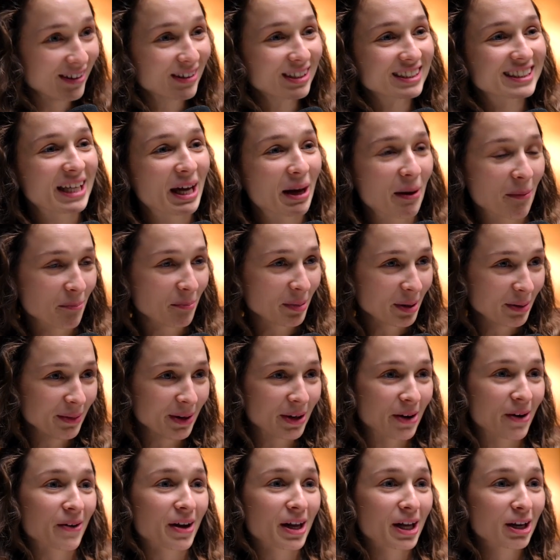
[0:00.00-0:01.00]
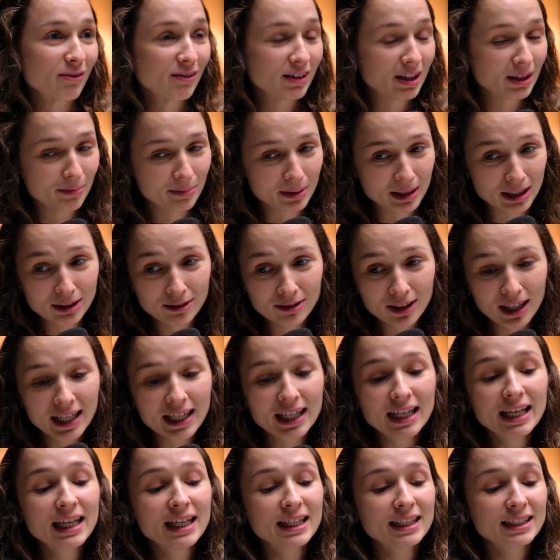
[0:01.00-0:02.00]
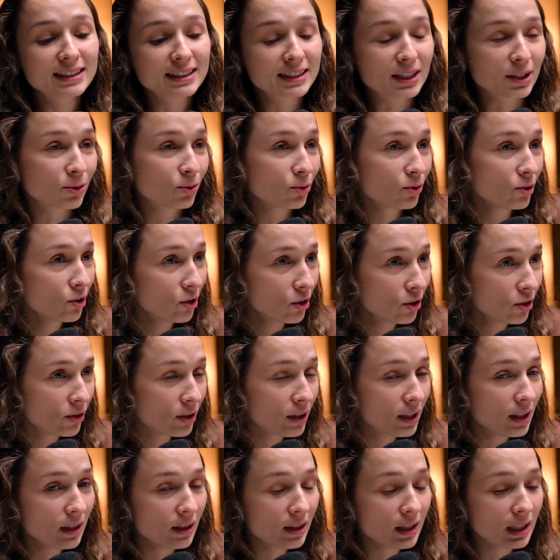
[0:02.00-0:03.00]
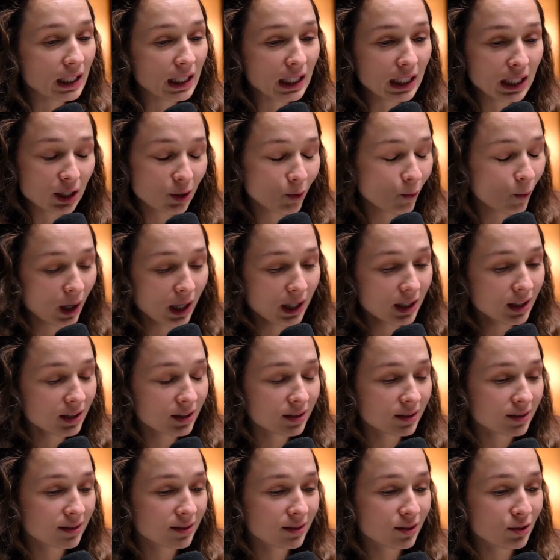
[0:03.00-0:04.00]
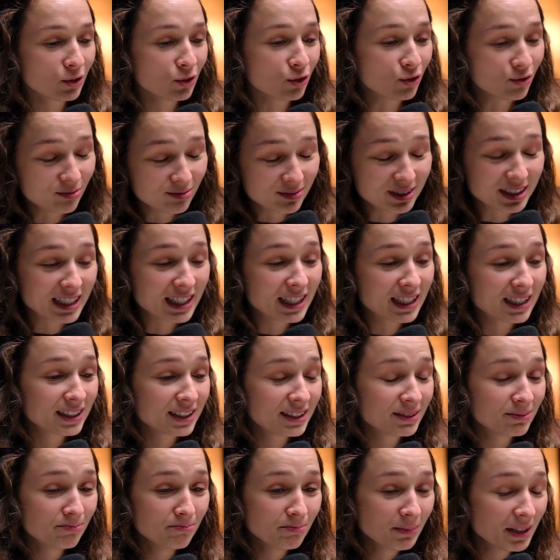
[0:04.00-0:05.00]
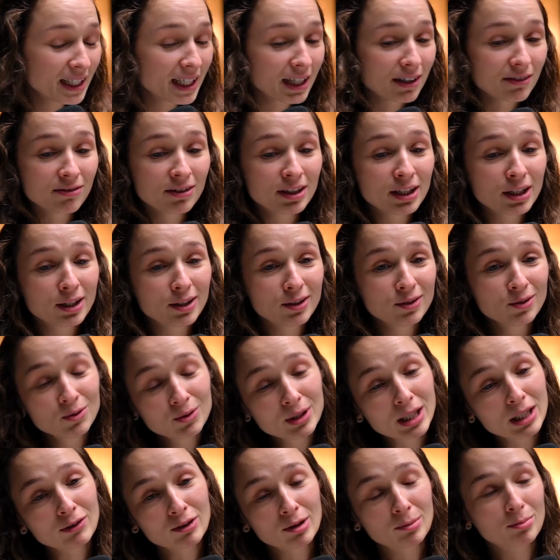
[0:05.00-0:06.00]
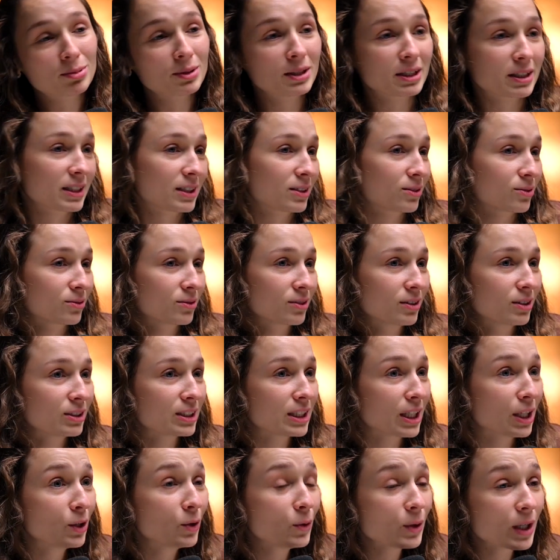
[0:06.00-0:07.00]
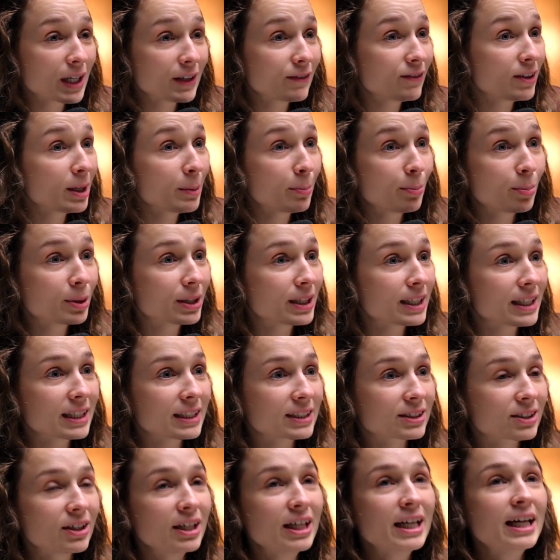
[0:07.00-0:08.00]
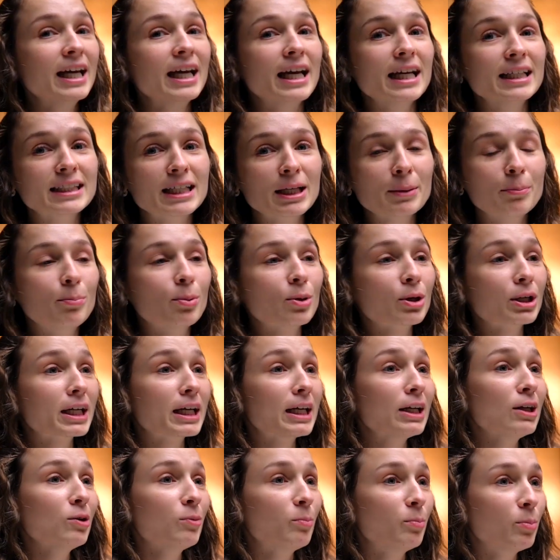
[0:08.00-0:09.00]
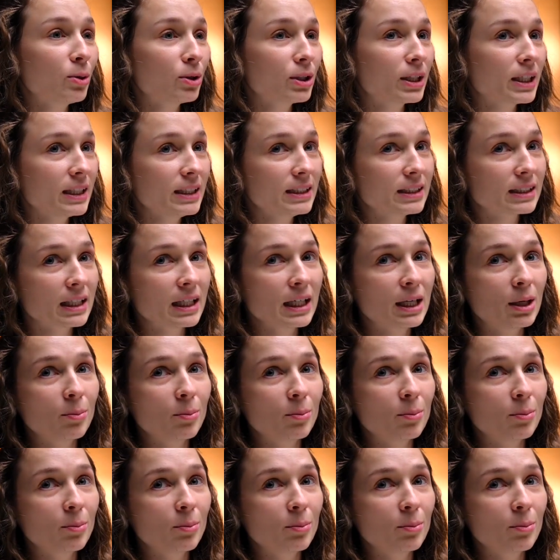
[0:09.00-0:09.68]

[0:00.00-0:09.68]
O sea, primero, quiero ver la película. Segundo, igual, si es mi café, nunca voy a poner eso. O sea, nunca voy a poner eso. Es que, ¿por qué lo pones?